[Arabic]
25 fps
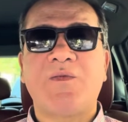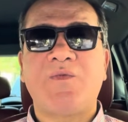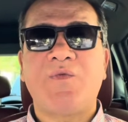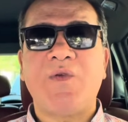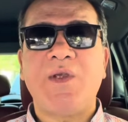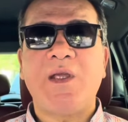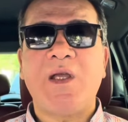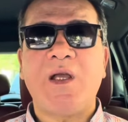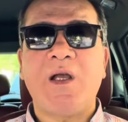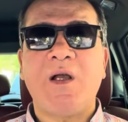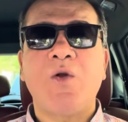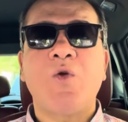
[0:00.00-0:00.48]

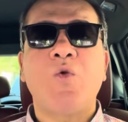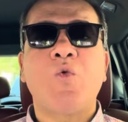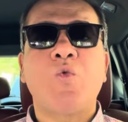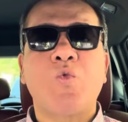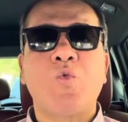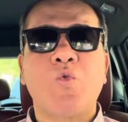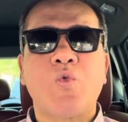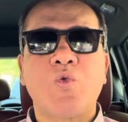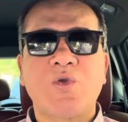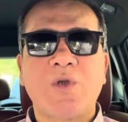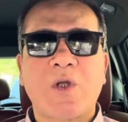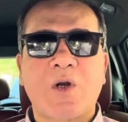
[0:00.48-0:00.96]
فيها
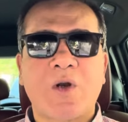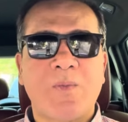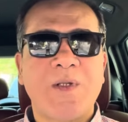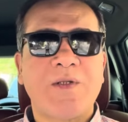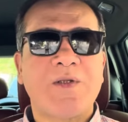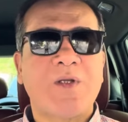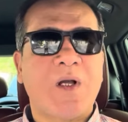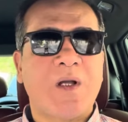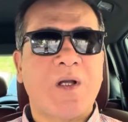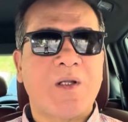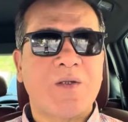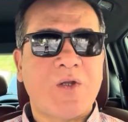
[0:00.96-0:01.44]

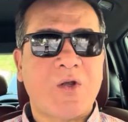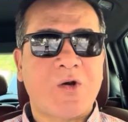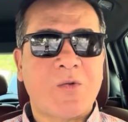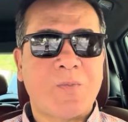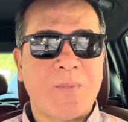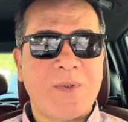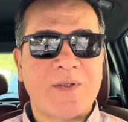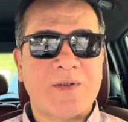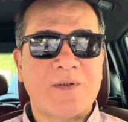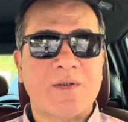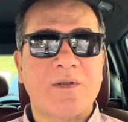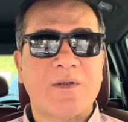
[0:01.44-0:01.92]
وضربتها ضربه